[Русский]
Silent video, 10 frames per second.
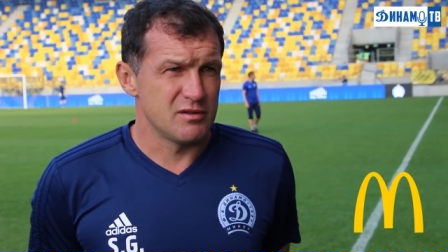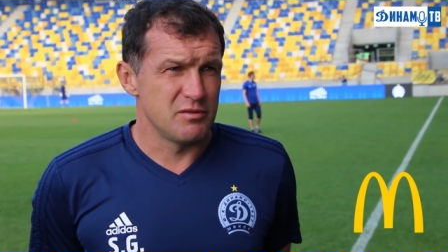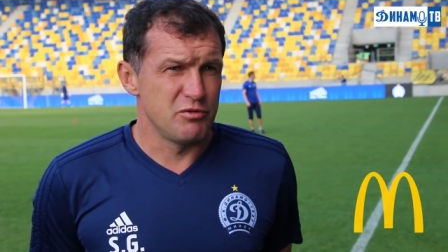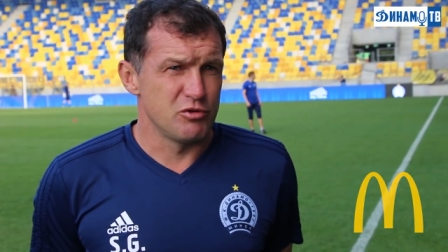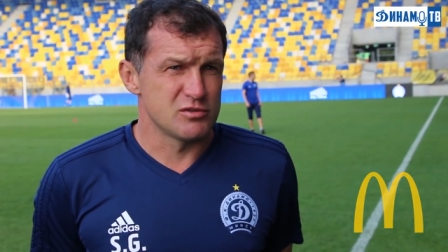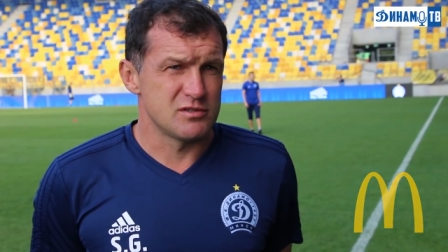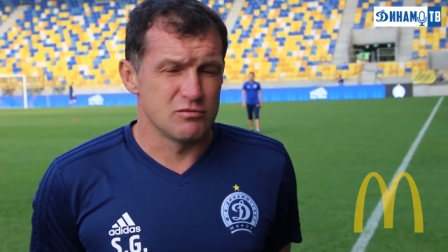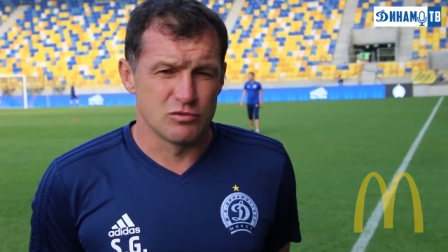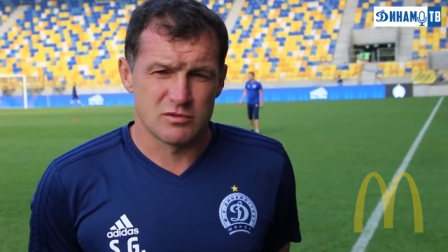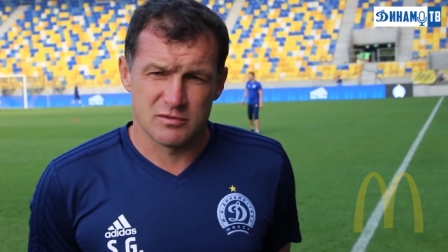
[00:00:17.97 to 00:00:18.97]

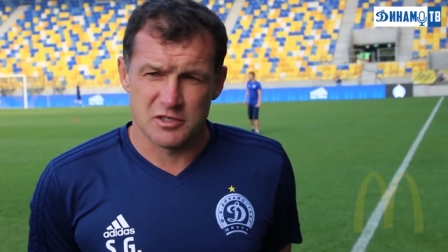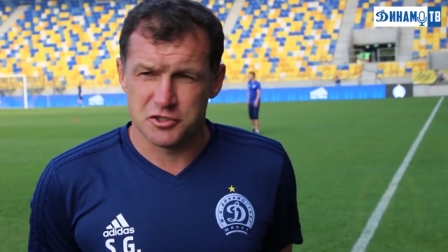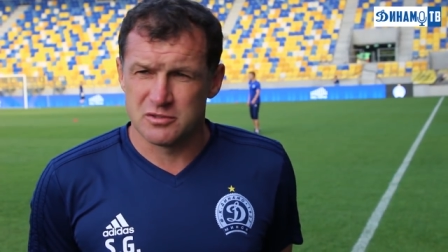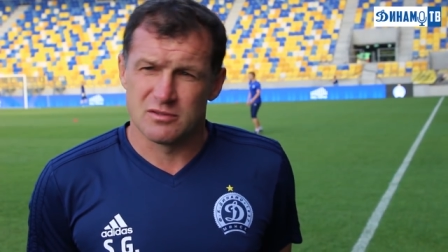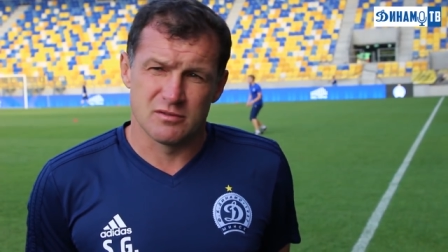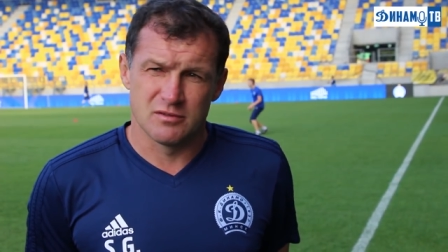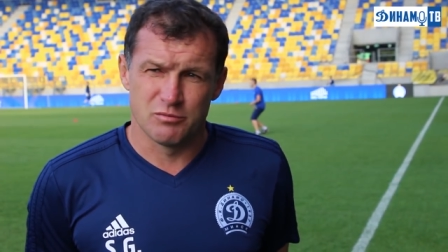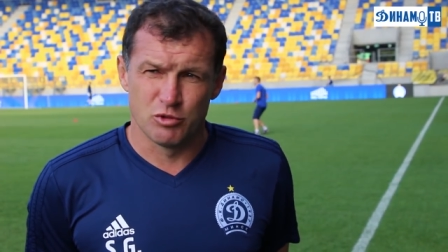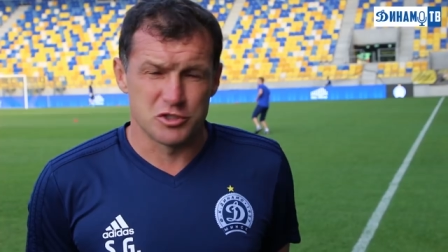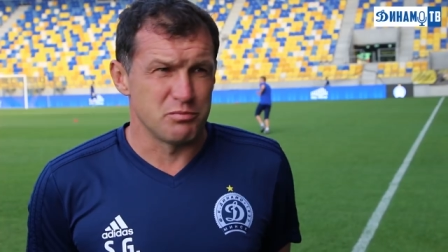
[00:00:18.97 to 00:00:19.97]
доберется, вот, значит, э,
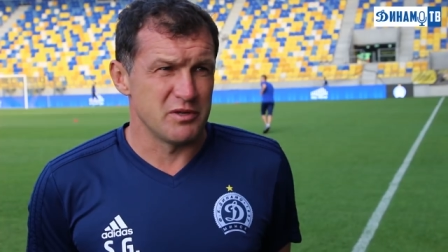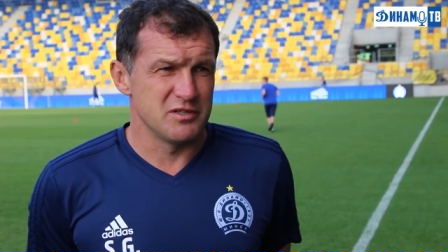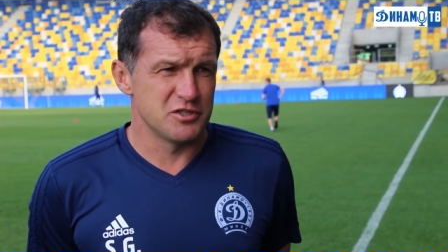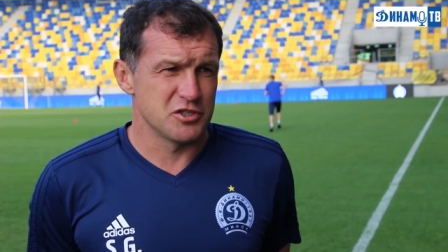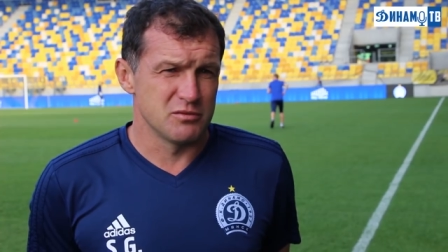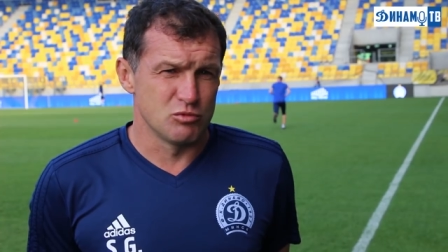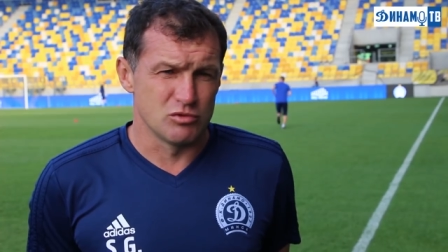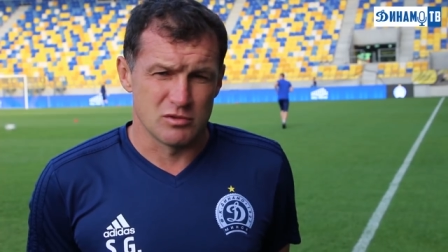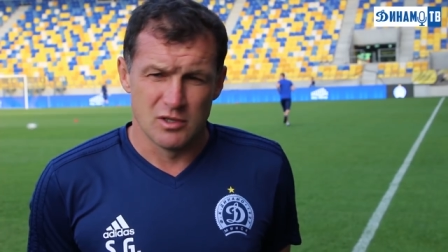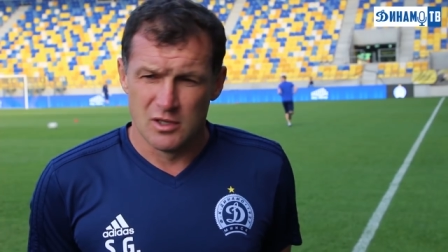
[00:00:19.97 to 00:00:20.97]
больше поддержки
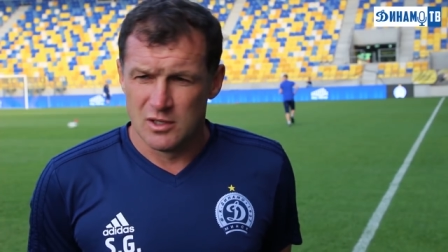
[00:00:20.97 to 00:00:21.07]
будет.